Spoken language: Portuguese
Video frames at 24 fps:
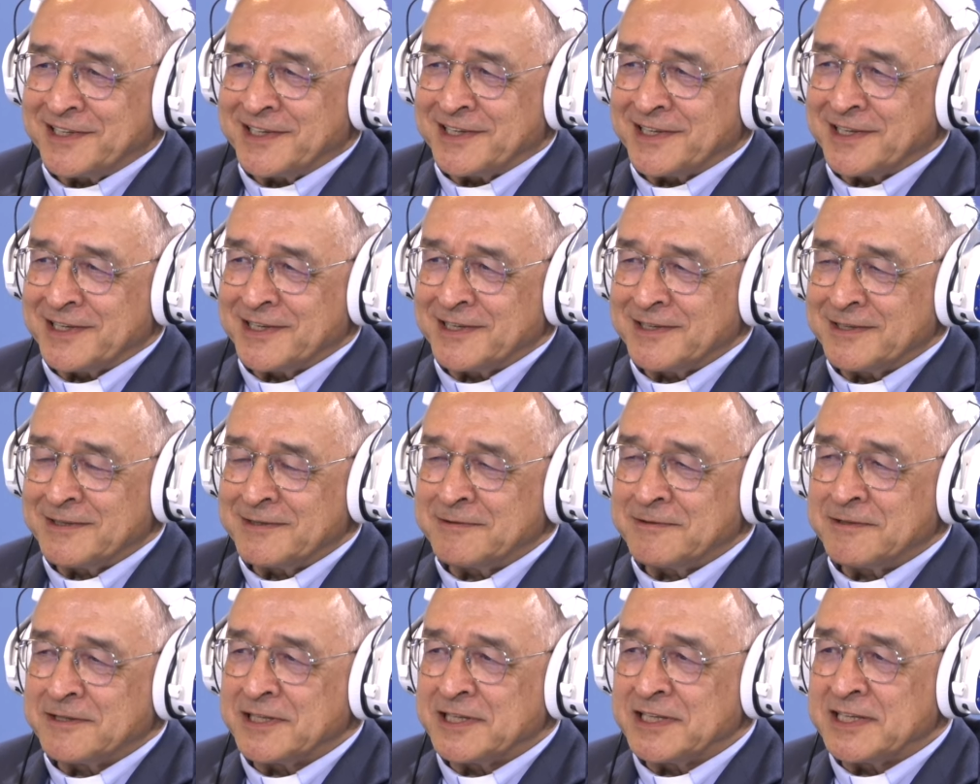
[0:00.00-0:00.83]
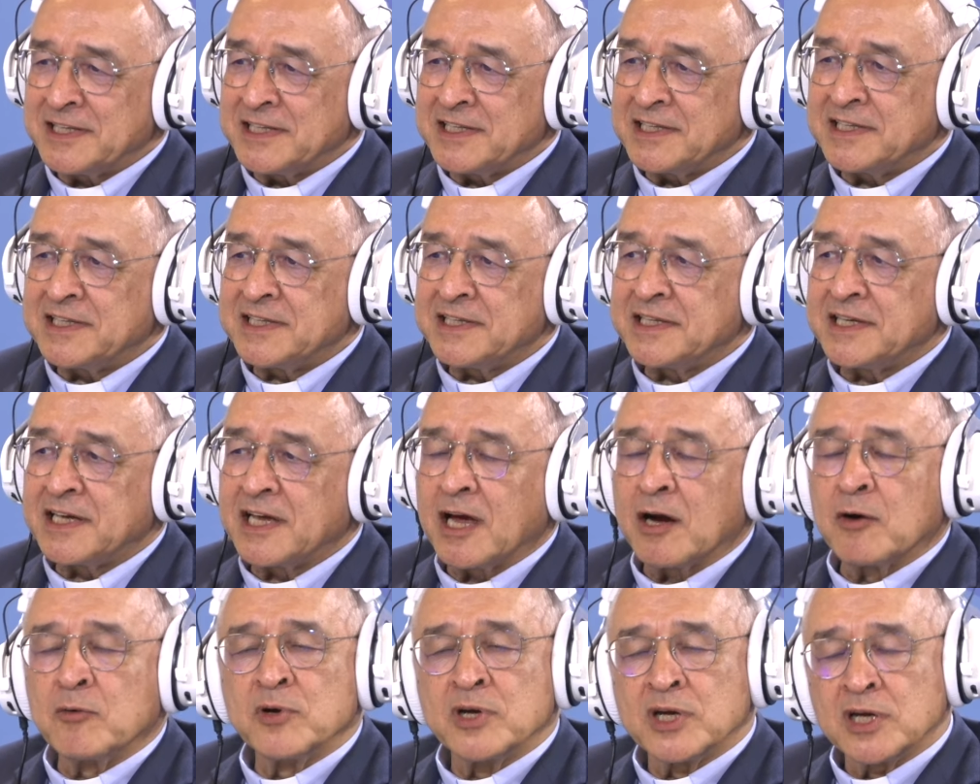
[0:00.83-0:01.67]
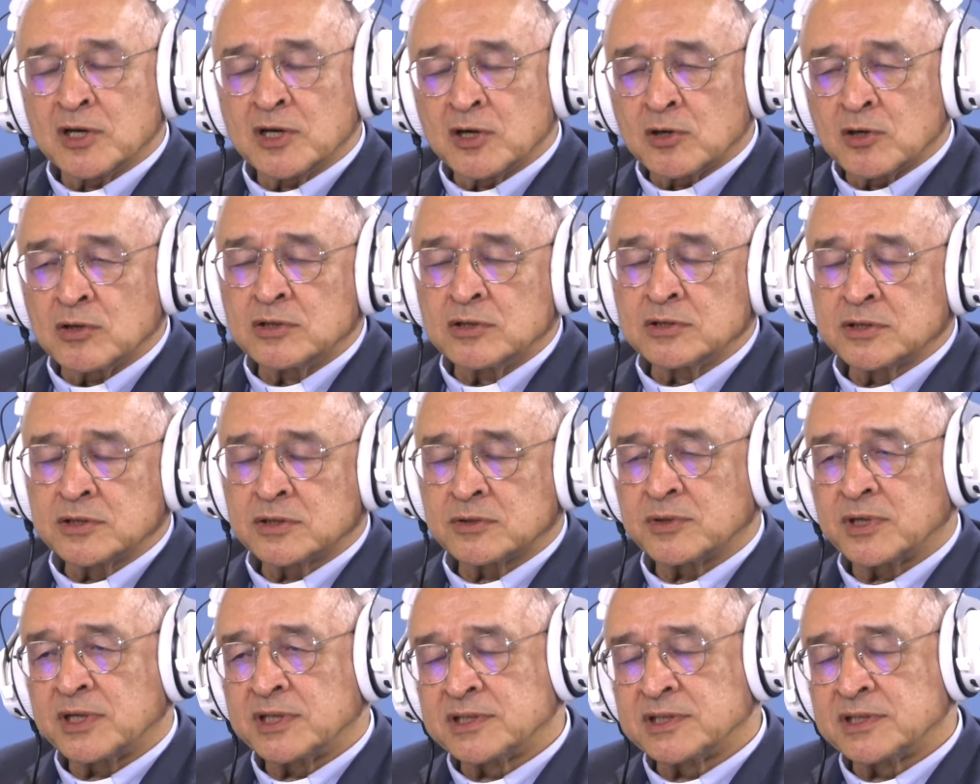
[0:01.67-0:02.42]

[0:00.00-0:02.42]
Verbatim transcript: Uh, e é um encontro,